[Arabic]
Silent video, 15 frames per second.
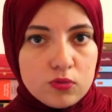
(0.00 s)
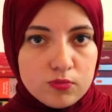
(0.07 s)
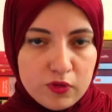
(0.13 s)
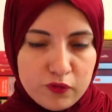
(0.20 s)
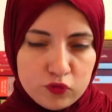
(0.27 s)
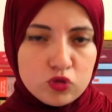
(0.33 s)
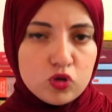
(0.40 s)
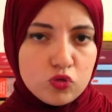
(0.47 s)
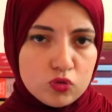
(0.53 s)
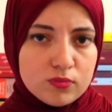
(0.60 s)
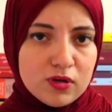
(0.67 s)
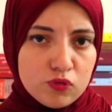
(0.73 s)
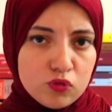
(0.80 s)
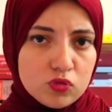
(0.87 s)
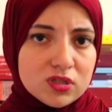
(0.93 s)
مفروض يكون
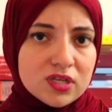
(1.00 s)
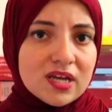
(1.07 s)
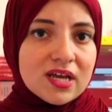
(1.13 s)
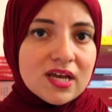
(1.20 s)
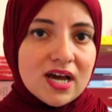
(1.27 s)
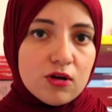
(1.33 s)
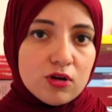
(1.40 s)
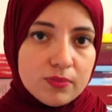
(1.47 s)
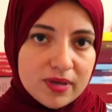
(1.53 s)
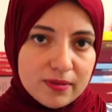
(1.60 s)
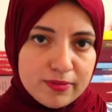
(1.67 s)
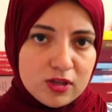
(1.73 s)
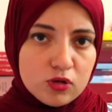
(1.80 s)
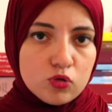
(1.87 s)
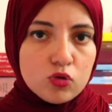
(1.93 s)
موجود او اللي
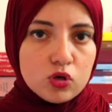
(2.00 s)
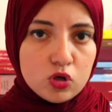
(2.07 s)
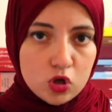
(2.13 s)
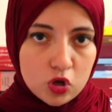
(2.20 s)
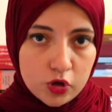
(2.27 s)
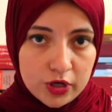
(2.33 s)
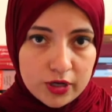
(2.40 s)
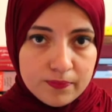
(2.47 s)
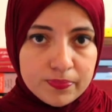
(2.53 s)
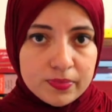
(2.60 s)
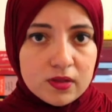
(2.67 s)
بيبذله القارئ